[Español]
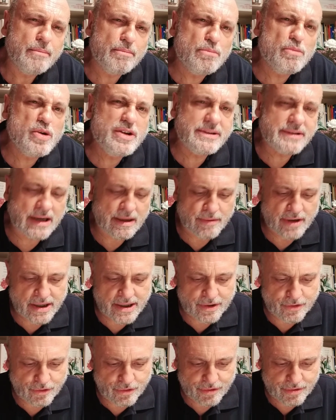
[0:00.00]
muy
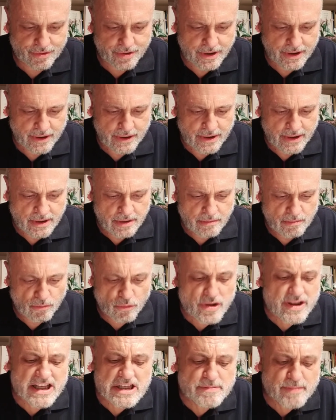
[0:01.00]
trabajador,
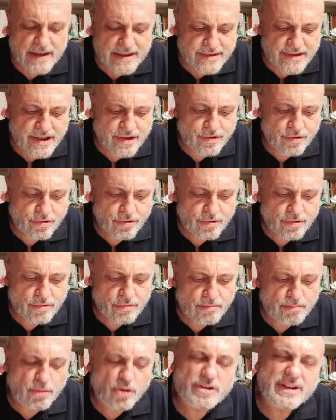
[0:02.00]
muy desprendido,
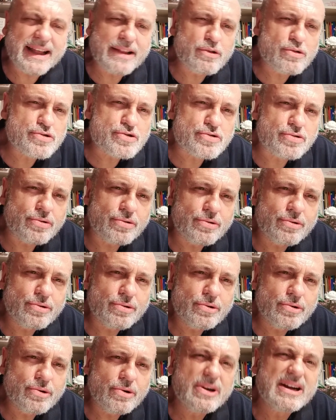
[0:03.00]
bondadoso,
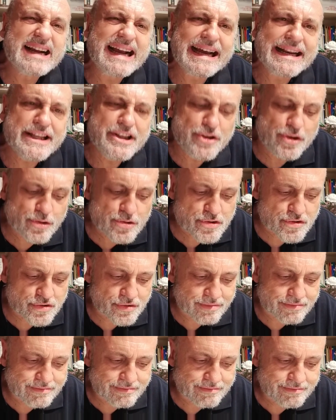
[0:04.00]

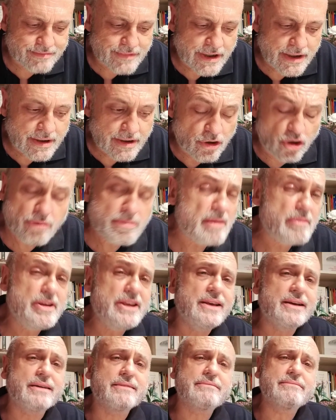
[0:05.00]
cariñoso. No
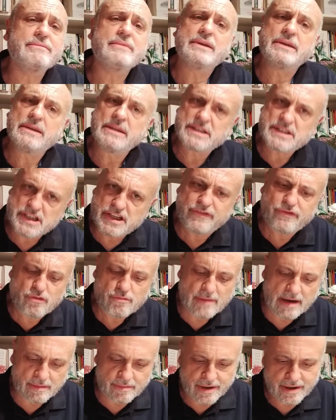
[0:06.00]
bebía, sí
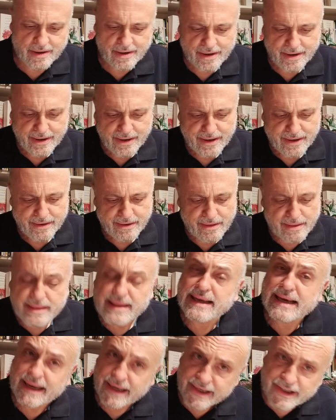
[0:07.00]
fumaba,
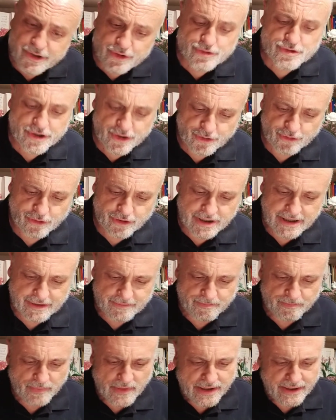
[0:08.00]
cigarrillos de
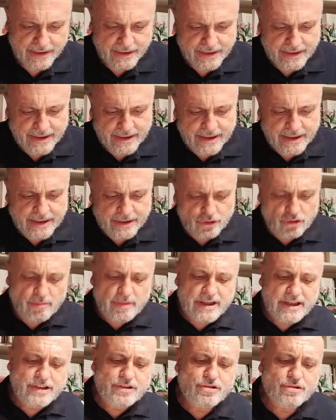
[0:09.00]
hoja.
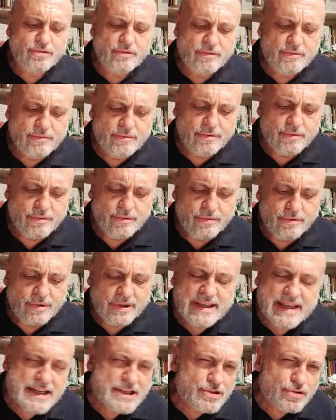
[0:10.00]
Domenito,
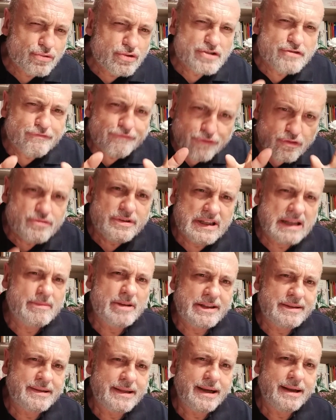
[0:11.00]
y esto es
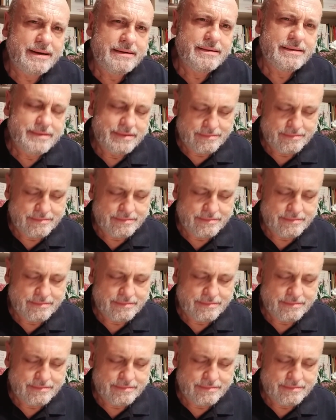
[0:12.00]
fundamental,